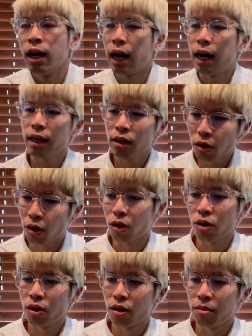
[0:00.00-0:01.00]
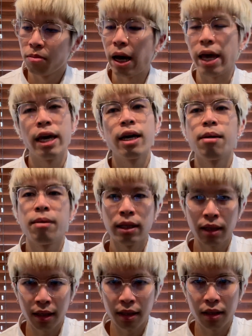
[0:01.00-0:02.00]
あれの、まあ映画
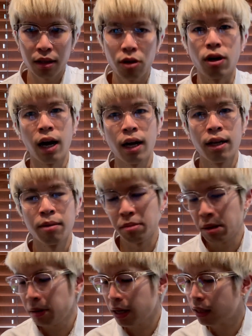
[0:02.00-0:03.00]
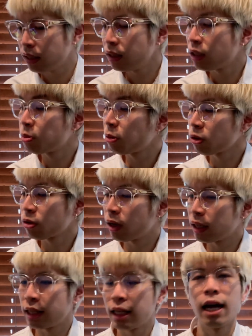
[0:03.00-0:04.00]
版っていうか、ビビアンにスポット
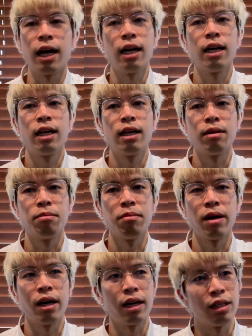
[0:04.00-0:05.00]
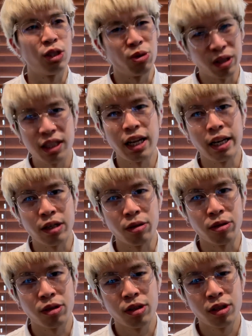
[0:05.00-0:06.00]
当てた、まあ情熱大陸っ
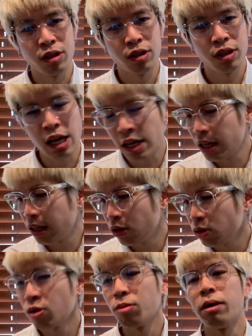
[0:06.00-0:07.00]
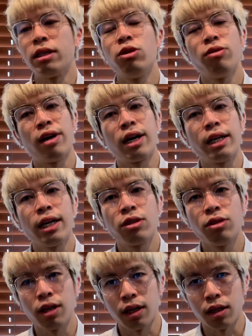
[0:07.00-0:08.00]
て言うと、まあ非常にわかりや
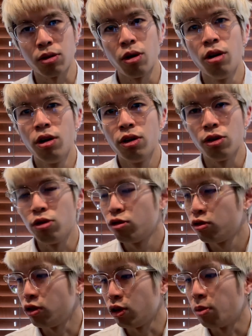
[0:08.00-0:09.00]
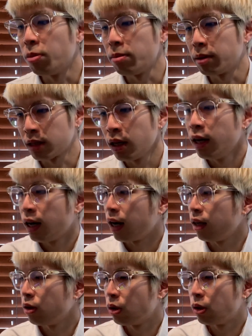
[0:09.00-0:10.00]
すいかなというふうに思います。
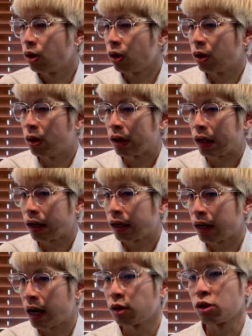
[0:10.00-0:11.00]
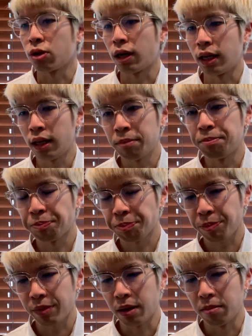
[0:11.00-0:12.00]
あのー、彼女がね、
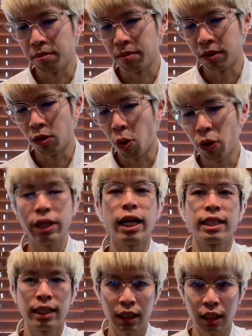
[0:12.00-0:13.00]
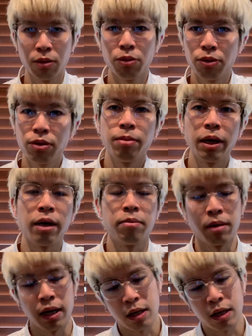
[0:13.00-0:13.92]
の生い立ちを含め、まあ、